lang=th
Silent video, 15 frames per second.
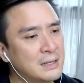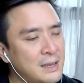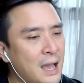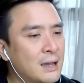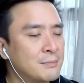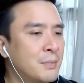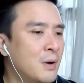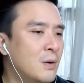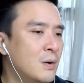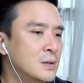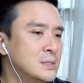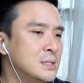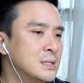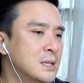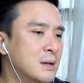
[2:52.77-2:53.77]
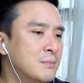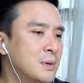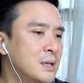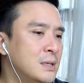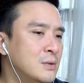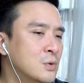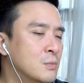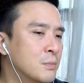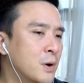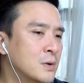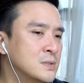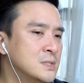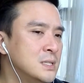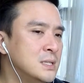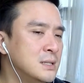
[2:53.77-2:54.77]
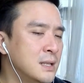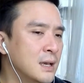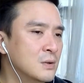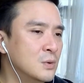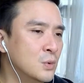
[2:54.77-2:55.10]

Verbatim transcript: หนักพอที่จะทำให้กลุ่มพ็อกซี่เนี่ย